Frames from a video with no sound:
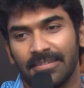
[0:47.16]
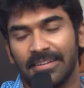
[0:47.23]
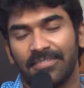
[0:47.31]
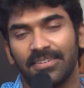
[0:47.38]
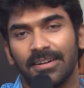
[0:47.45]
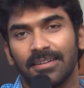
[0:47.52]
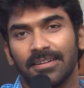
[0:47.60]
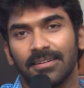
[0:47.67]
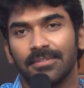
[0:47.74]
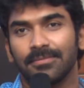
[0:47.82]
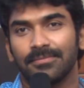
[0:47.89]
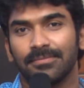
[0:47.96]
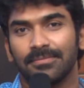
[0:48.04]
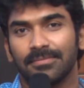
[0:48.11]
డెఫినెట్గా
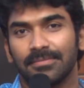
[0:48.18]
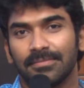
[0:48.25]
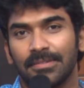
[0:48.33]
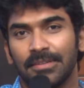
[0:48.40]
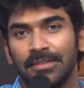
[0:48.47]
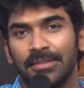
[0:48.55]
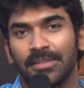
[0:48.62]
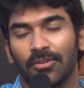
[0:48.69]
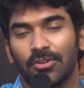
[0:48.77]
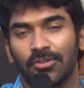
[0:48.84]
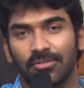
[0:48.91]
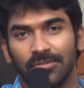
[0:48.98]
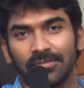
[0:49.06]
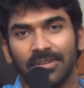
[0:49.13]

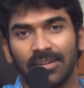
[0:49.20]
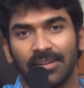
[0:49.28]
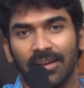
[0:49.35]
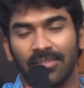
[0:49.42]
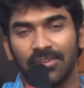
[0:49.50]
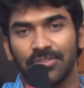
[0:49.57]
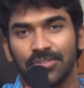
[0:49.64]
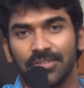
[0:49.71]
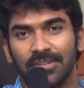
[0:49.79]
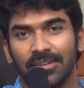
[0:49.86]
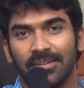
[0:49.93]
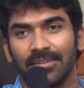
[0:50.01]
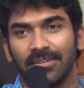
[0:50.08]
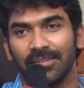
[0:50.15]
ఇంతవరకు నన్ను ఆదరించిన